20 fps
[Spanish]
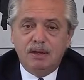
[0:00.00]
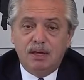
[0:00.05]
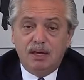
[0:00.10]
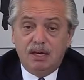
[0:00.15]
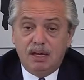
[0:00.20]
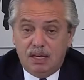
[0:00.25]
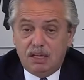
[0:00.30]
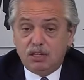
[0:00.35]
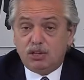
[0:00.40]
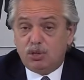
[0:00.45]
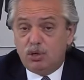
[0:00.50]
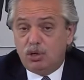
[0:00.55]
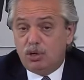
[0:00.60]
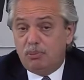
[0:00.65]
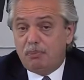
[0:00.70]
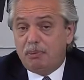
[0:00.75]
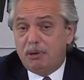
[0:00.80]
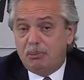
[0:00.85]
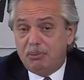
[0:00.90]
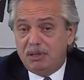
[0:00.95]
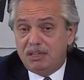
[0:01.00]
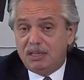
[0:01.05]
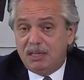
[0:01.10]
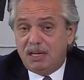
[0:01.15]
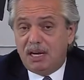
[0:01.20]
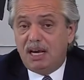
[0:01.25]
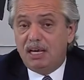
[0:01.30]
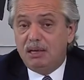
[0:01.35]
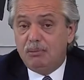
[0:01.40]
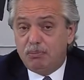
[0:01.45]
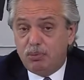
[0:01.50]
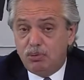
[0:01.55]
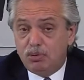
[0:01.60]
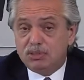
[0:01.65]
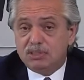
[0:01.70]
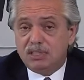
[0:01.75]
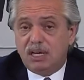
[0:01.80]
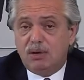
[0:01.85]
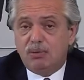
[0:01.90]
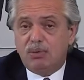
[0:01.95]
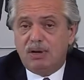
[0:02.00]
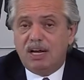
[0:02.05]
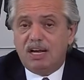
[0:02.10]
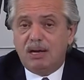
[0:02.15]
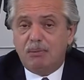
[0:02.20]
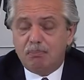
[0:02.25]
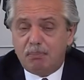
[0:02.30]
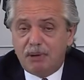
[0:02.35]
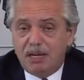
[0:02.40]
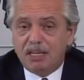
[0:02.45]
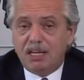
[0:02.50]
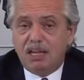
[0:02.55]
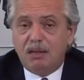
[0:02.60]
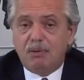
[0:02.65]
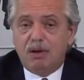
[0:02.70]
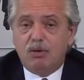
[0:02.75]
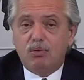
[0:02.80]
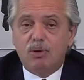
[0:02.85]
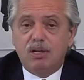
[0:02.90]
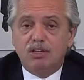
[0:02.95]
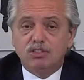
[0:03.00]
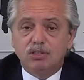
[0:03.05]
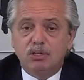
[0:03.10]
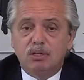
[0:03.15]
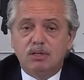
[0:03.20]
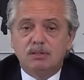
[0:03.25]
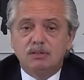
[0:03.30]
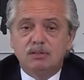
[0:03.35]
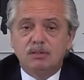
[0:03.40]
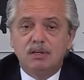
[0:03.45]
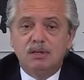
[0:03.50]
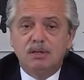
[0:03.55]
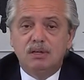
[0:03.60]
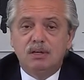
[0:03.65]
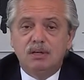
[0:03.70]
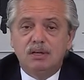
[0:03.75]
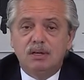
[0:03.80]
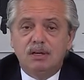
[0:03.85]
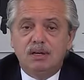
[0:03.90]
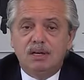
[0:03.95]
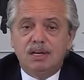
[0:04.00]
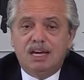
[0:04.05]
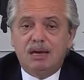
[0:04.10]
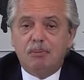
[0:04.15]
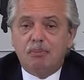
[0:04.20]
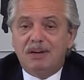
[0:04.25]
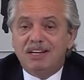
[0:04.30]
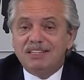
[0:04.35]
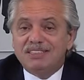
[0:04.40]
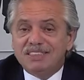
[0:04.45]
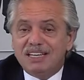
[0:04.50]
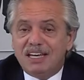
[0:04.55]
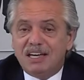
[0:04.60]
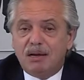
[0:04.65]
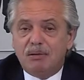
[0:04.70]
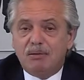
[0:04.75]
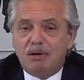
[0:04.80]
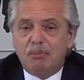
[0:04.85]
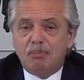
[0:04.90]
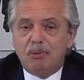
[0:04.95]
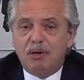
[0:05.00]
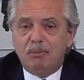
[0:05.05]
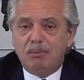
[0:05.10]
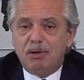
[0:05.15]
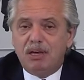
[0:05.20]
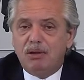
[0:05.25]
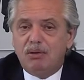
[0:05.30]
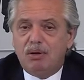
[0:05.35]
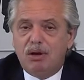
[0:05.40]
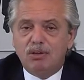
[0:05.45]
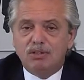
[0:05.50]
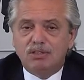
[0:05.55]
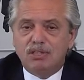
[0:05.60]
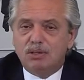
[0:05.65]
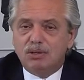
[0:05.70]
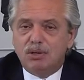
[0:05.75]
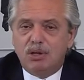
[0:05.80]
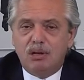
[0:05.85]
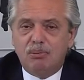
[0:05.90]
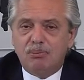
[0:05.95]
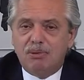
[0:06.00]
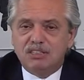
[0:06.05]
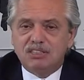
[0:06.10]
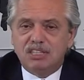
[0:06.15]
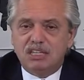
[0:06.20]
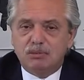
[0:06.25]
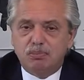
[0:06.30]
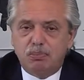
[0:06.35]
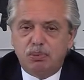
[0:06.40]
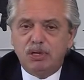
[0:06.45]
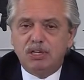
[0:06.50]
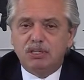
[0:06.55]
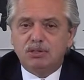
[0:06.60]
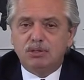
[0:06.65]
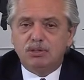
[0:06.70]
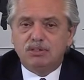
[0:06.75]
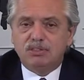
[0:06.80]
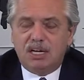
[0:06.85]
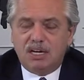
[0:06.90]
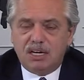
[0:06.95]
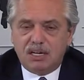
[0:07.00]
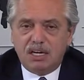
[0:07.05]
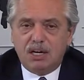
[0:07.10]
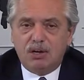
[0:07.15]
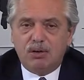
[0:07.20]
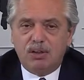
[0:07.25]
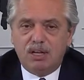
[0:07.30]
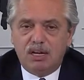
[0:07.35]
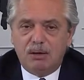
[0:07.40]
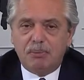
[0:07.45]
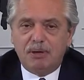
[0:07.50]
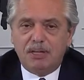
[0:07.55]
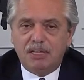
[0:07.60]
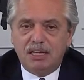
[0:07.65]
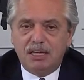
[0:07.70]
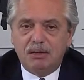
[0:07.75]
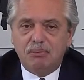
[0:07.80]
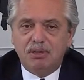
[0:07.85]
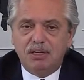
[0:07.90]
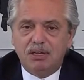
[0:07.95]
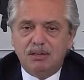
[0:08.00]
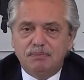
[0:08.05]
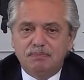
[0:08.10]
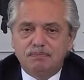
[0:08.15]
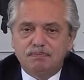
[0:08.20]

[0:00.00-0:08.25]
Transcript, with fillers: Esto nos permitirá impulsar una campaña de vacunación que preserva primero a los sectores más expuestos al riesgo de la pandemia.